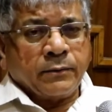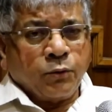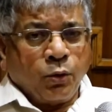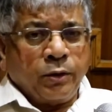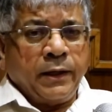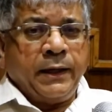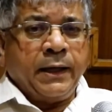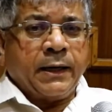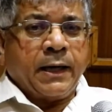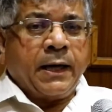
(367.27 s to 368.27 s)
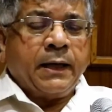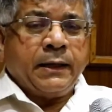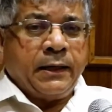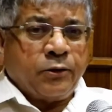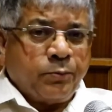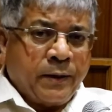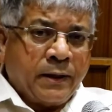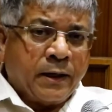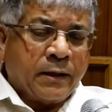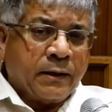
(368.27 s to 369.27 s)
कोर्ट ने यह कहा कि इसमें
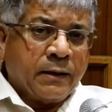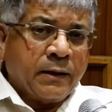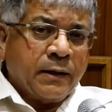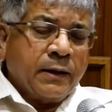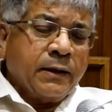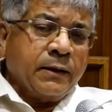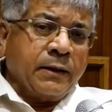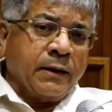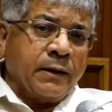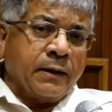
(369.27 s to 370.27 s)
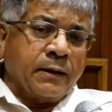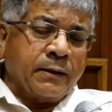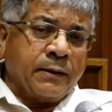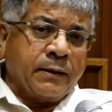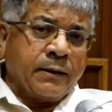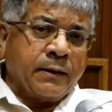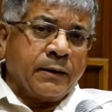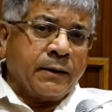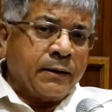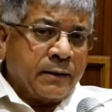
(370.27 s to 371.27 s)

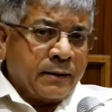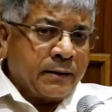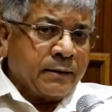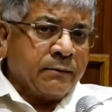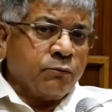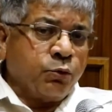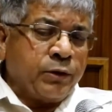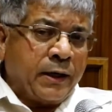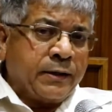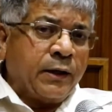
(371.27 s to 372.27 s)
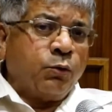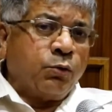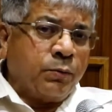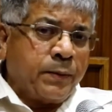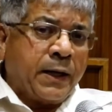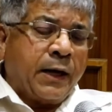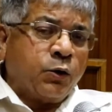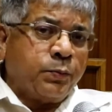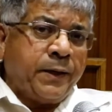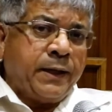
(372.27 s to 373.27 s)
आ, कुछ ऐसे लोगों पर
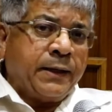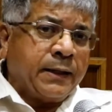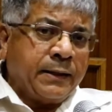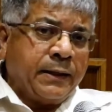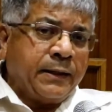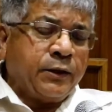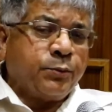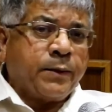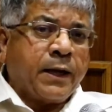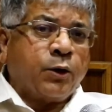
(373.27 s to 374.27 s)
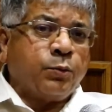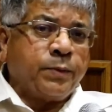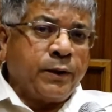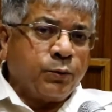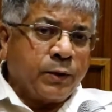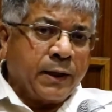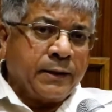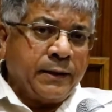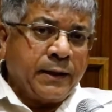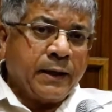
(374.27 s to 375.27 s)
आरोप किए जाते हैं कि जिस पर आरोप नहीं होना
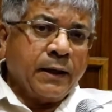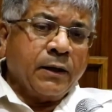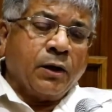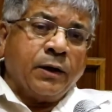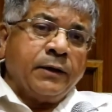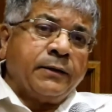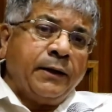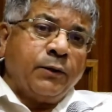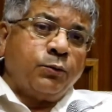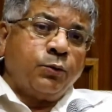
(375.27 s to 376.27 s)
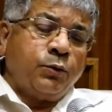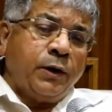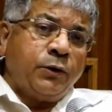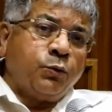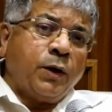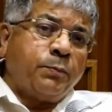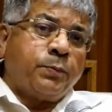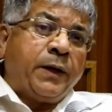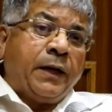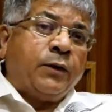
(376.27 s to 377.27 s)
चाहिए और इसलिए उन्होंने जो है
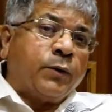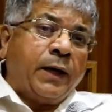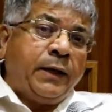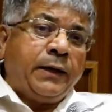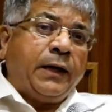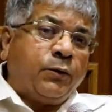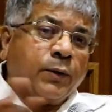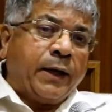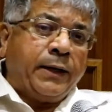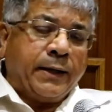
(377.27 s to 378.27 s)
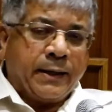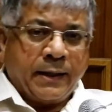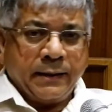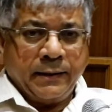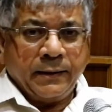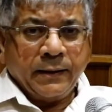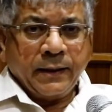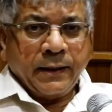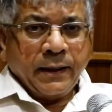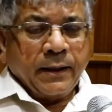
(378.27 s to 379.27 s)
प्री इंक्वायरी की इंक्वायरी लगा दी
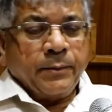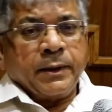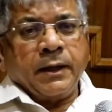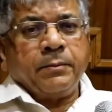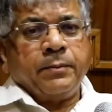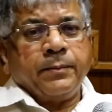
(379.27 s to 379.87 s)
मतलब